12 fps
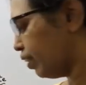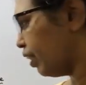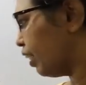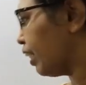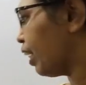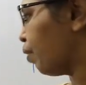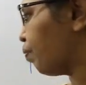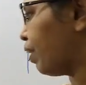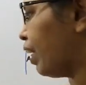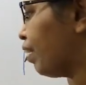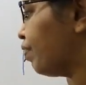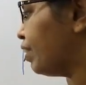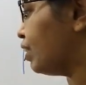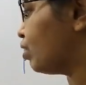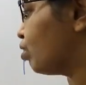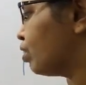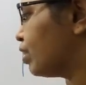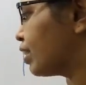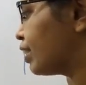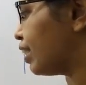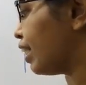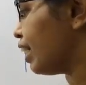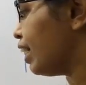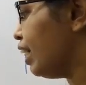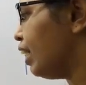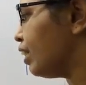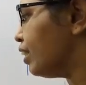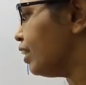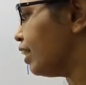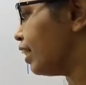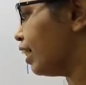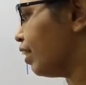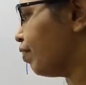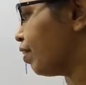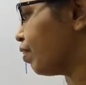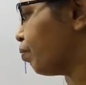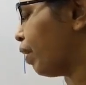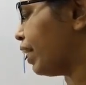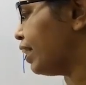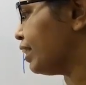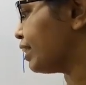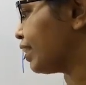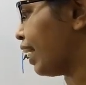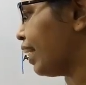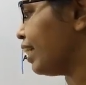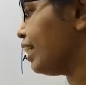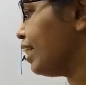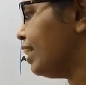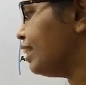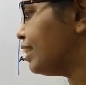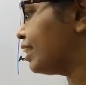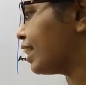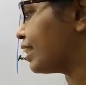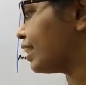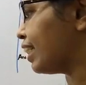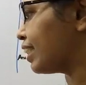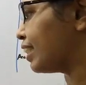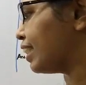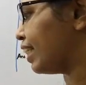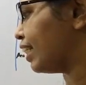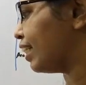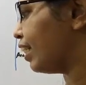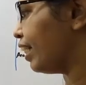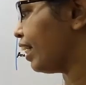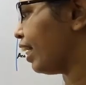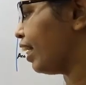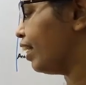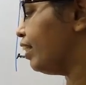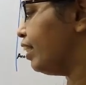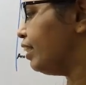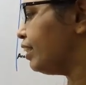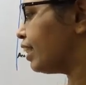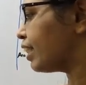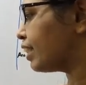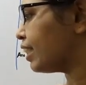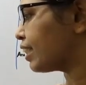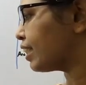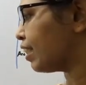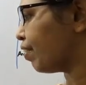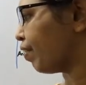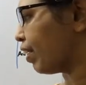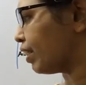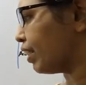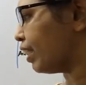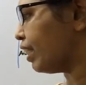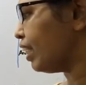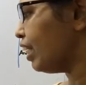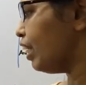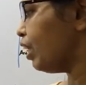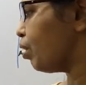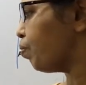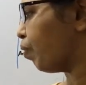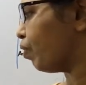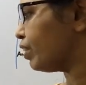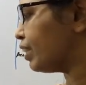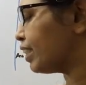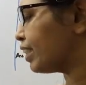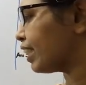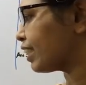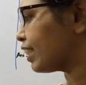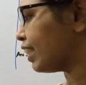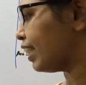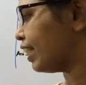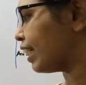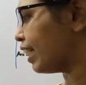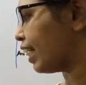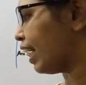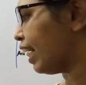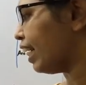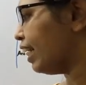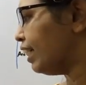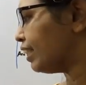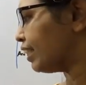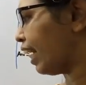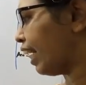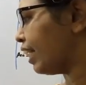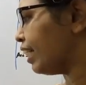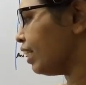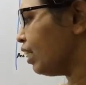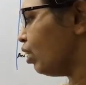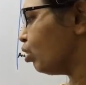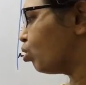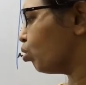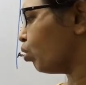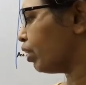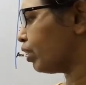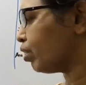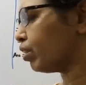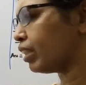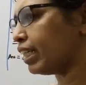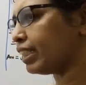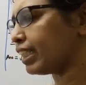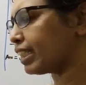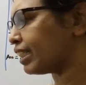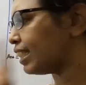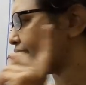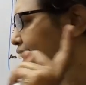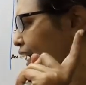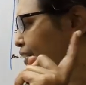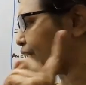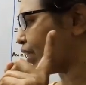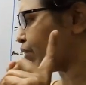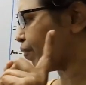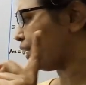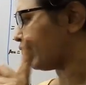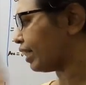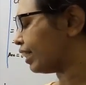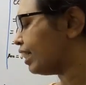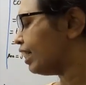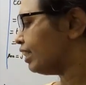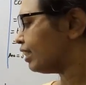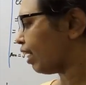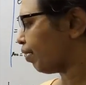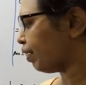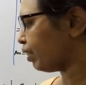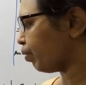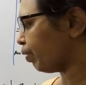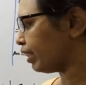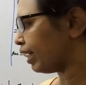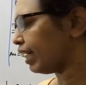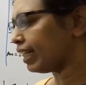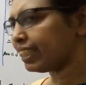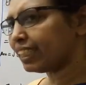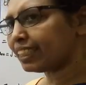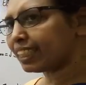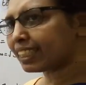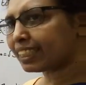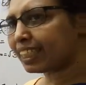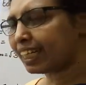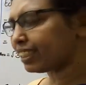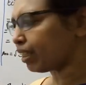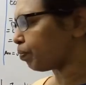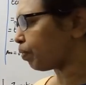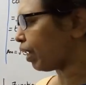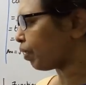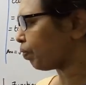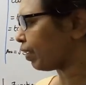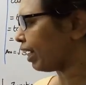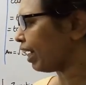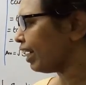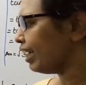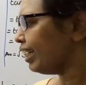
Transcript: இல்லையா அப்போ லெவன் into சிக்ஸ்டி என்ன வரும் மைனஸ் சைன் சிக்ஸ் சிக்ஸ்டி இல்லையா சிக்ஸ் சிக்ஸ்டி வருது இப்போ சிக்ஸ் சிக்ஸ்டி டிகிரியை சைன் டூ இன்டூ த்ரீ சிக்ஸ்டி செவன் டுவெண்ட்டி செவன் டுவெண்ட்டிலேருந்து சிக்ஸ்டியை சப்ராக்ட் பண்ணால்